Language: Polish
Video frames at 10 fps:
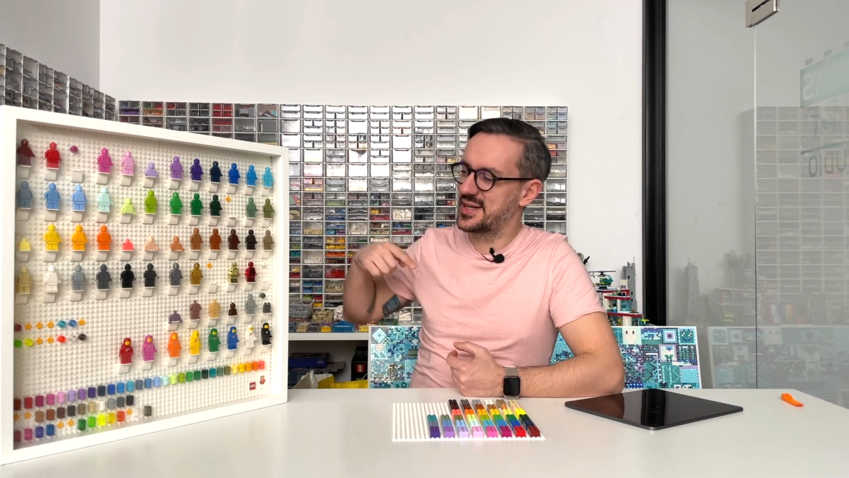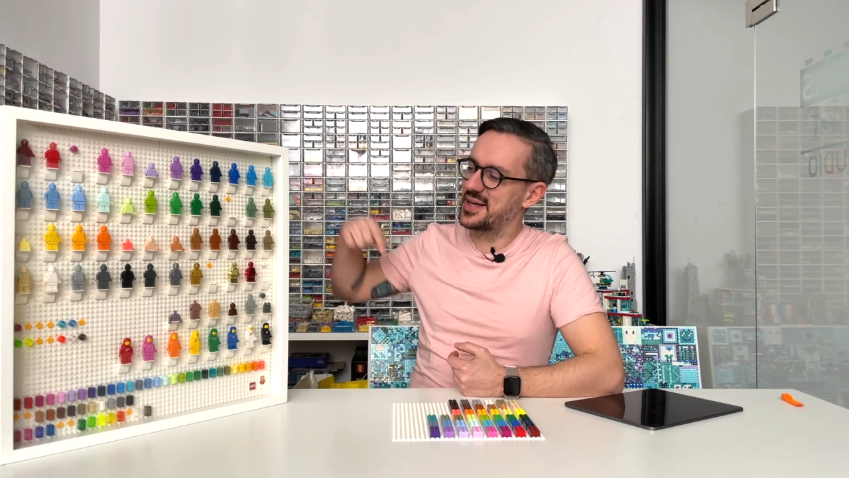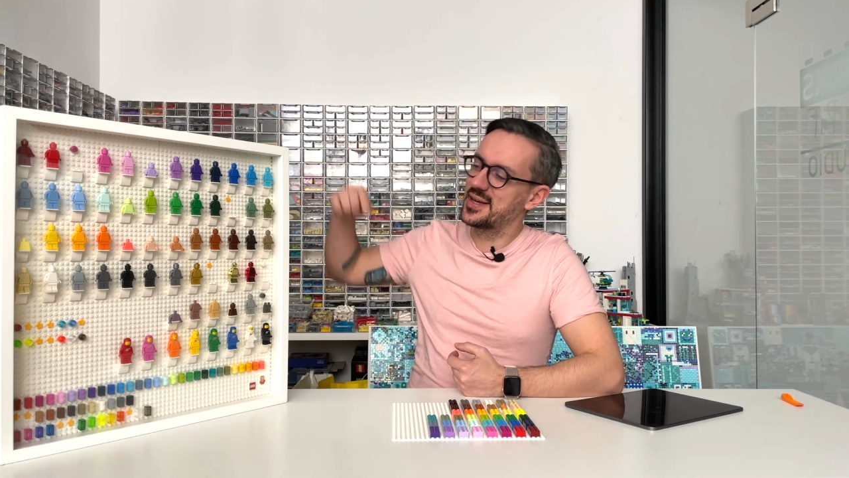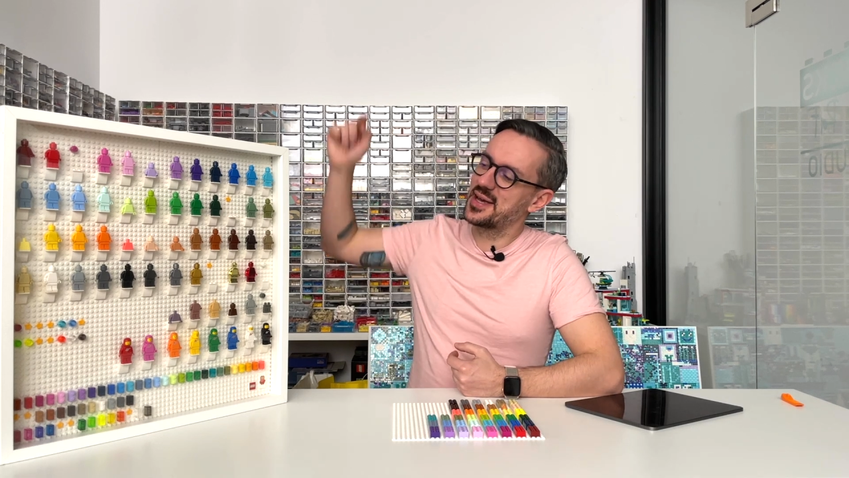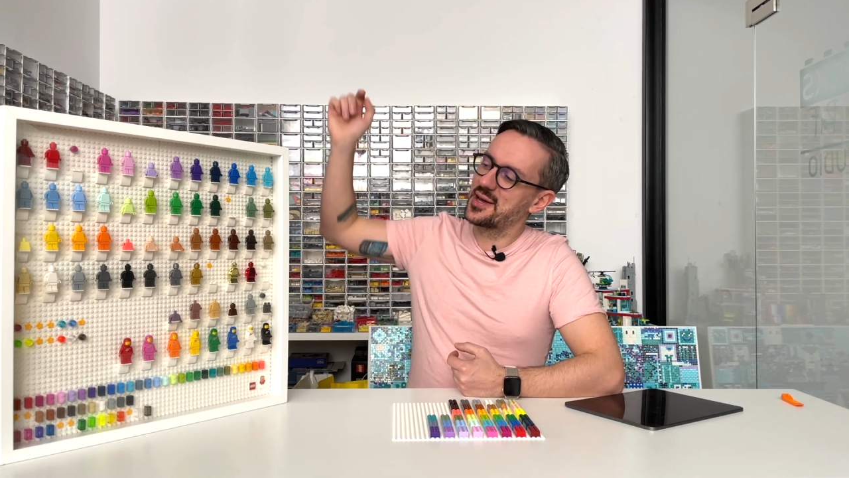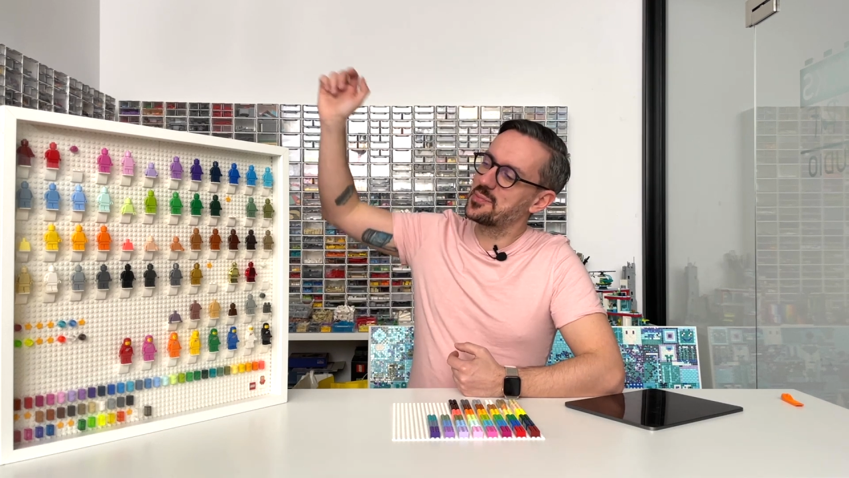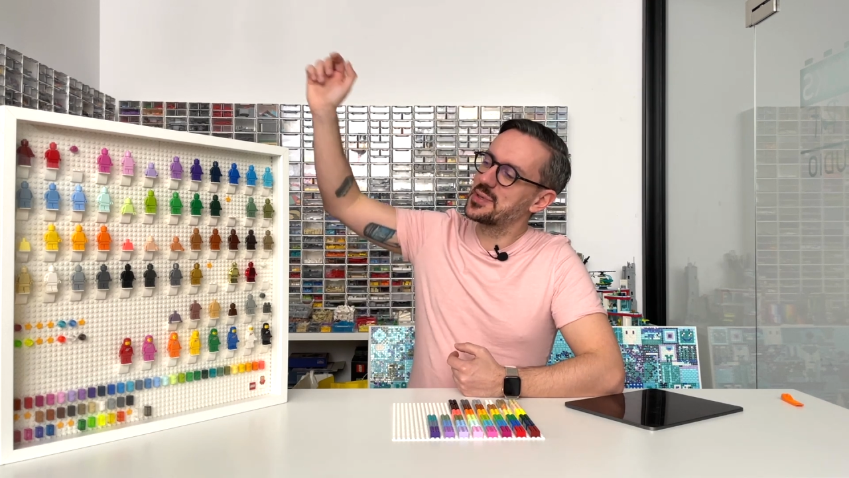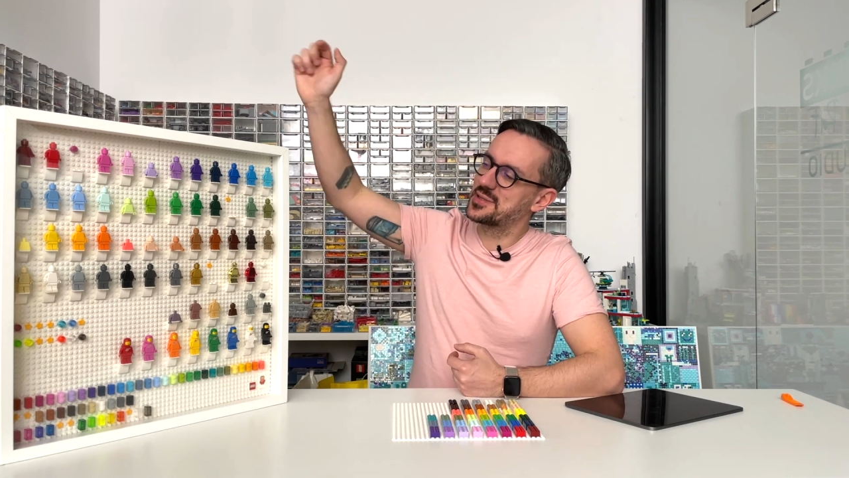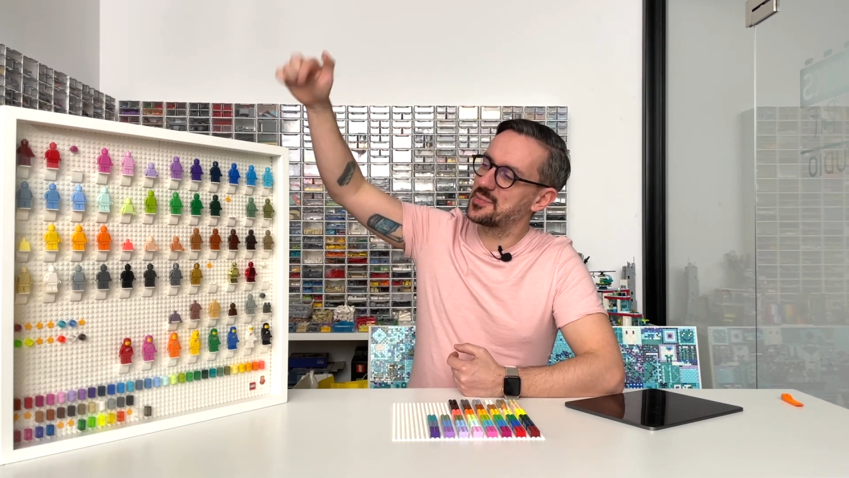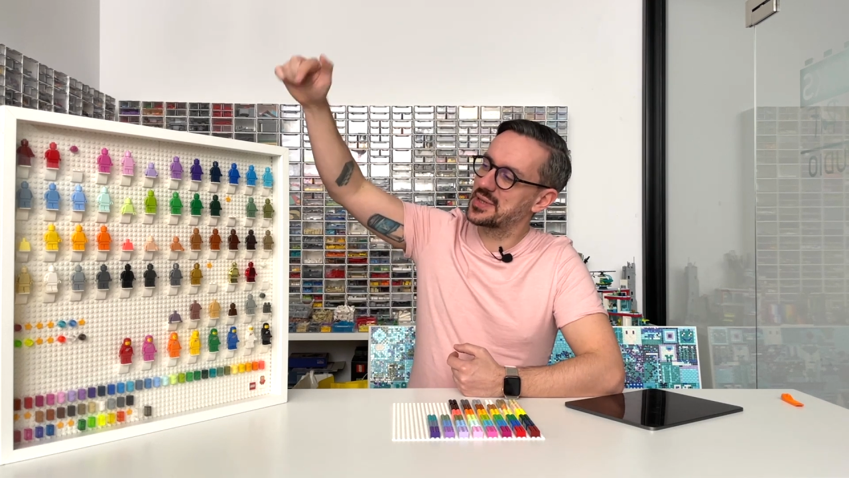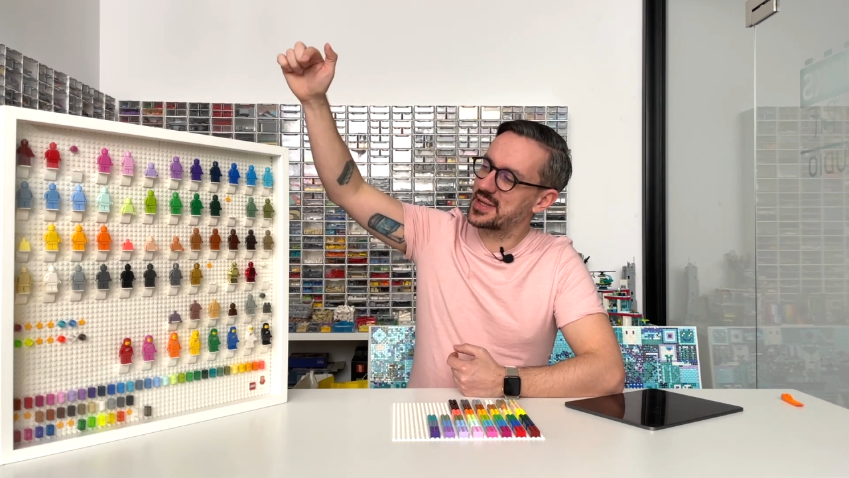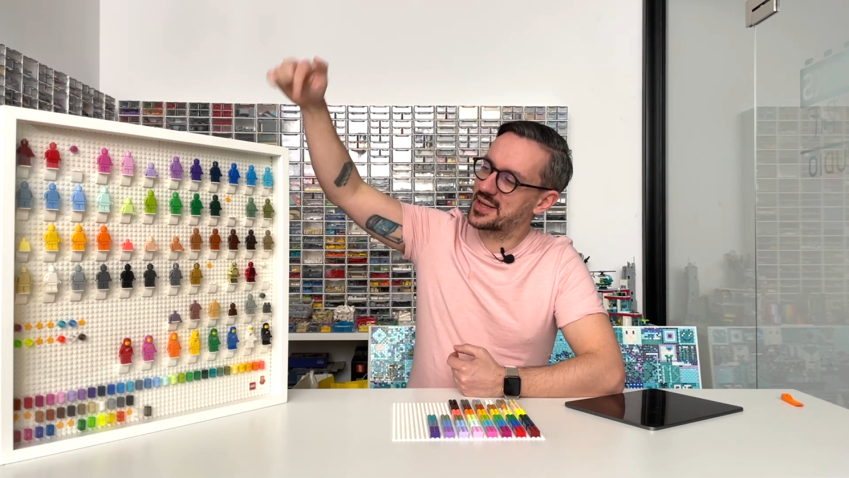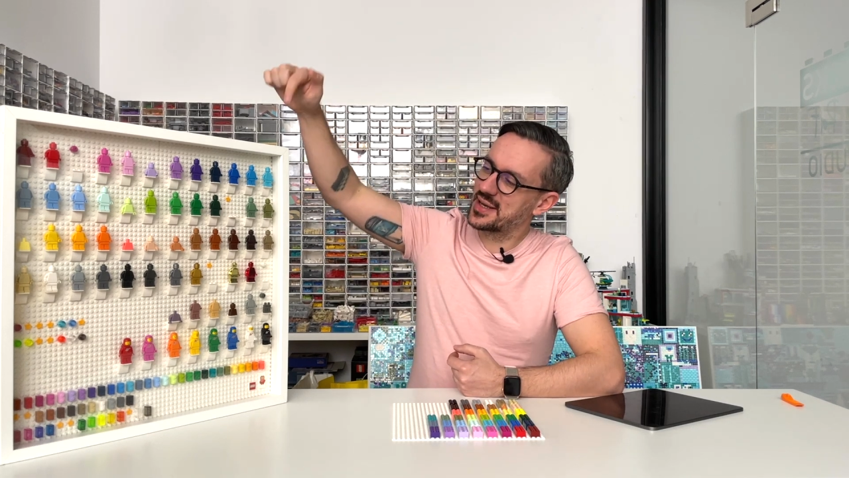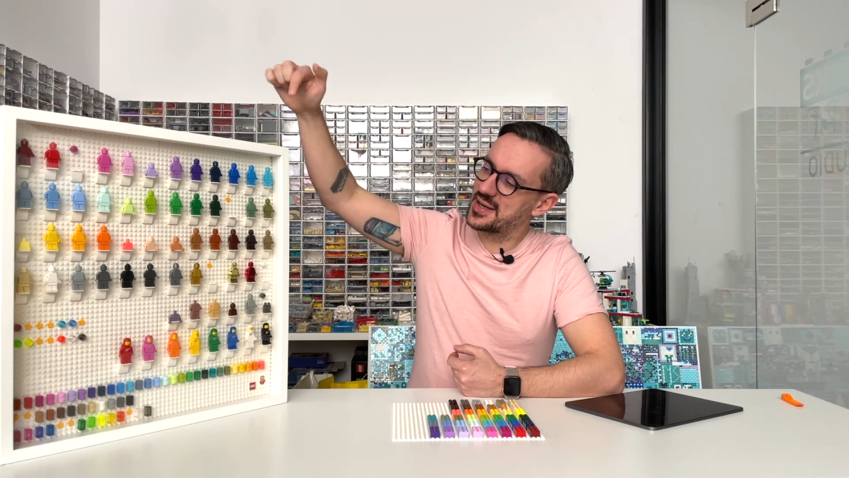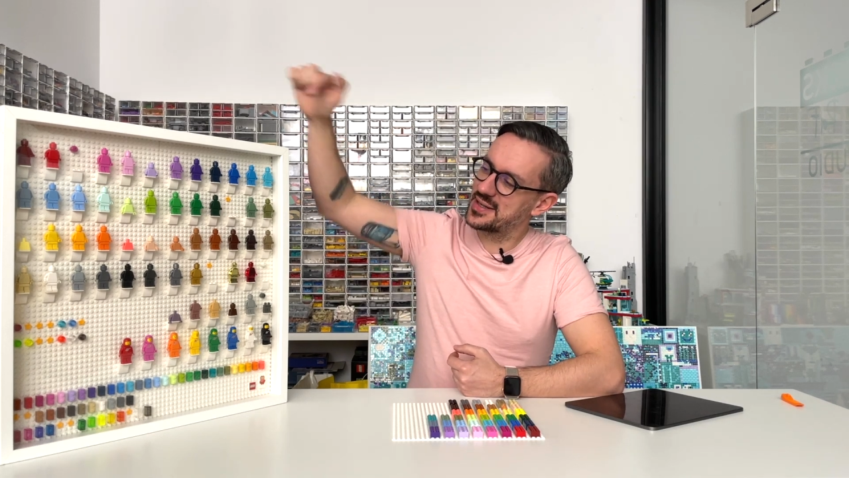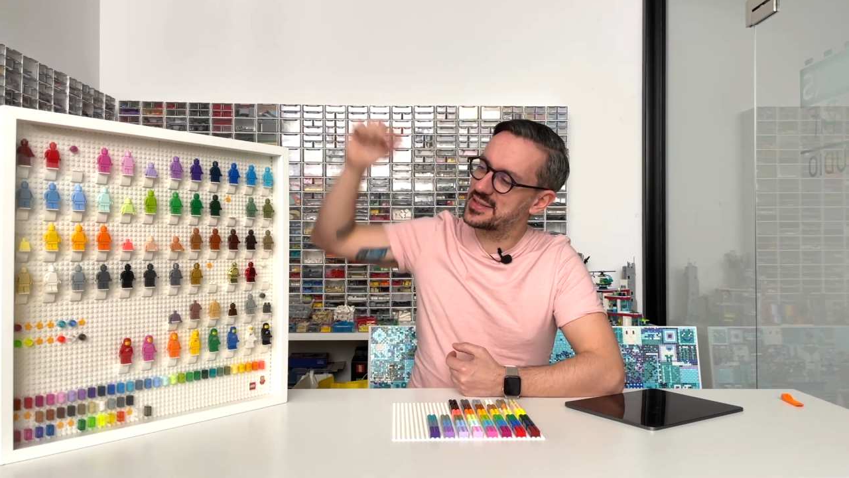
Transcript: ja robię sobie takie